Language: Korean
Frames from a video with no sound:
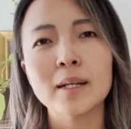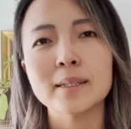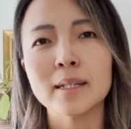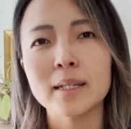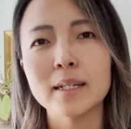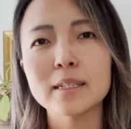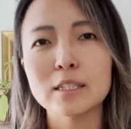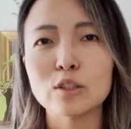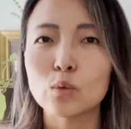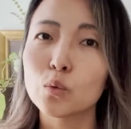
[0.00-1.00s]
이제
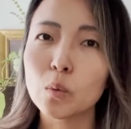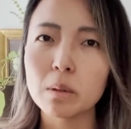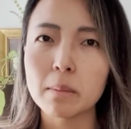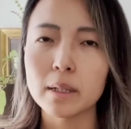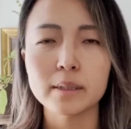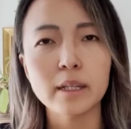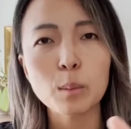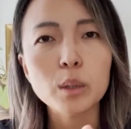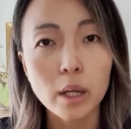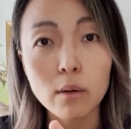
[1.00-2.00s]
일하시는 노동비만 이제
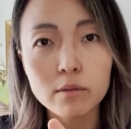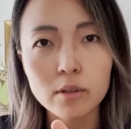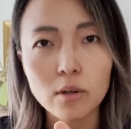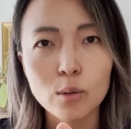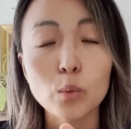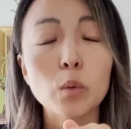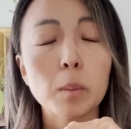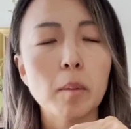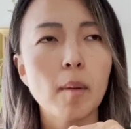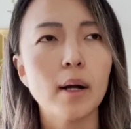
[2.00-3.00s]
내면 되거든요.
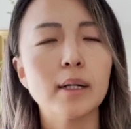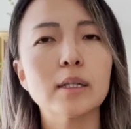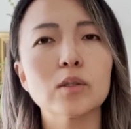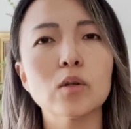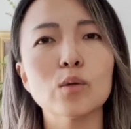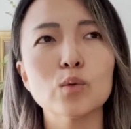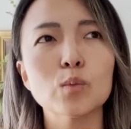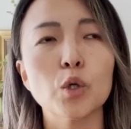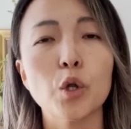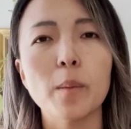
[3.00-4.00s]
노동비만. 그래서 좀
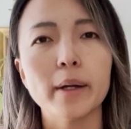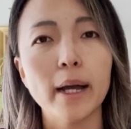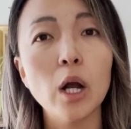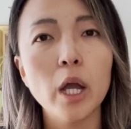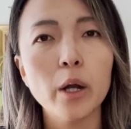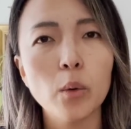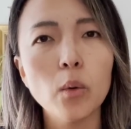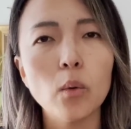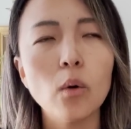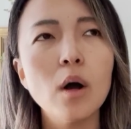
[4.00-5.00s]
저렴하게
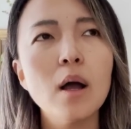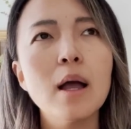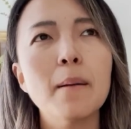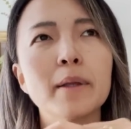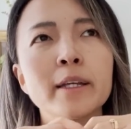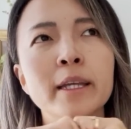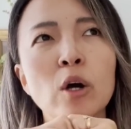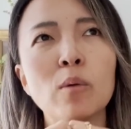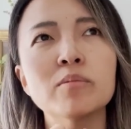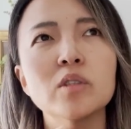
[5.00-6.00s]
했고 만약에
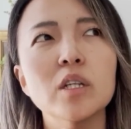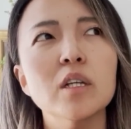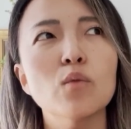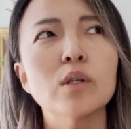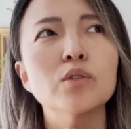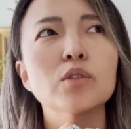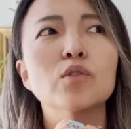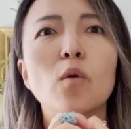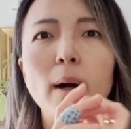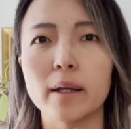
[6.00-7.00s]
업체 완전히
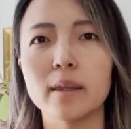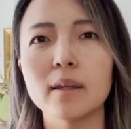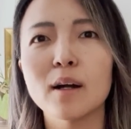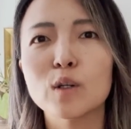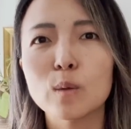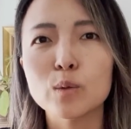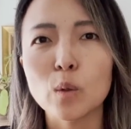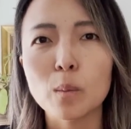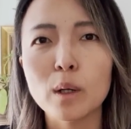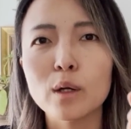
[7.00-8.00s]
더 맡긴다 그러면
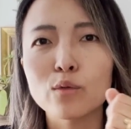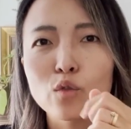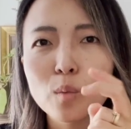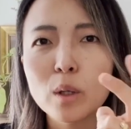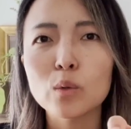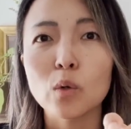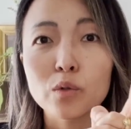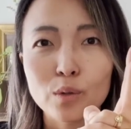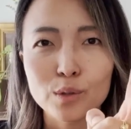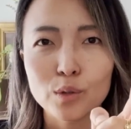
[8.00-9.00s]
정말 두 배로 더
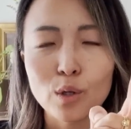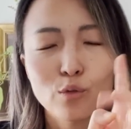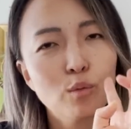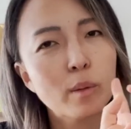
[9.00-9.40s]
들었을 거야. 두